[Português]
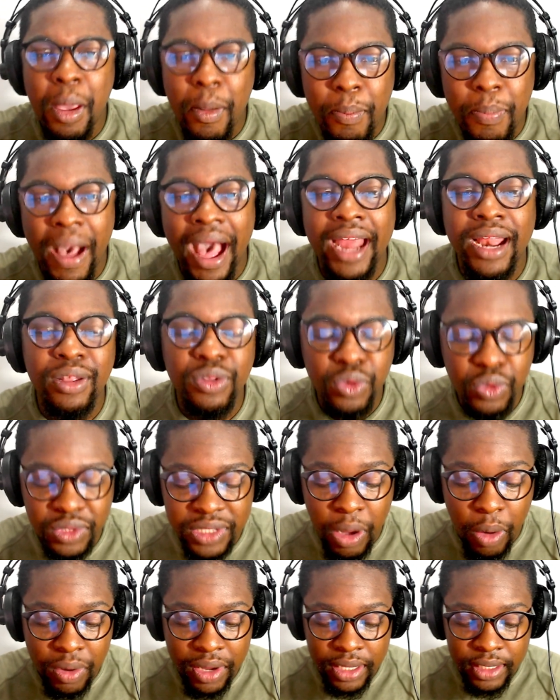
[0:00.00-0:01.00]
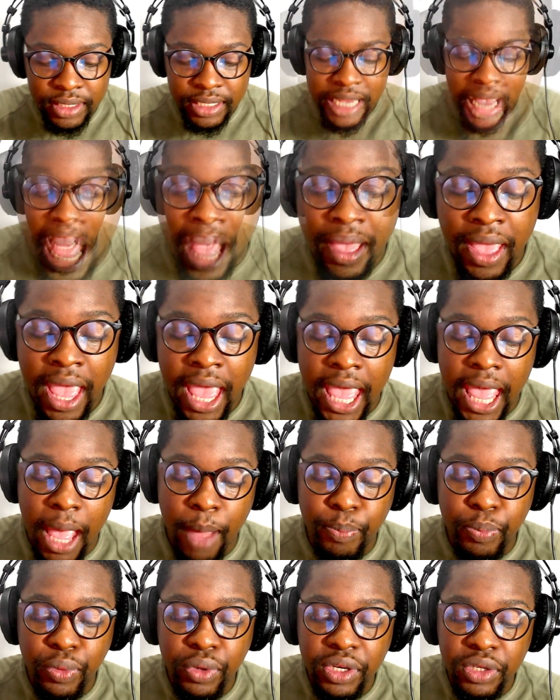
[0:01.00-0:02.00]
para nos alcançar. É
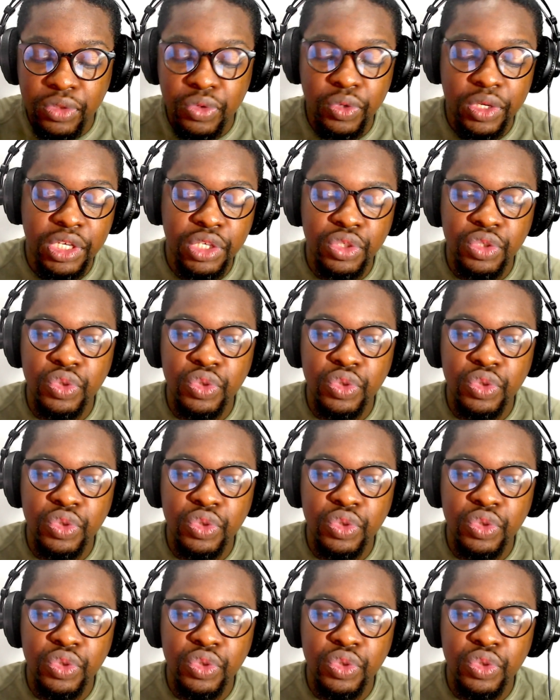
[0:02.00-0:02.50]
por isso que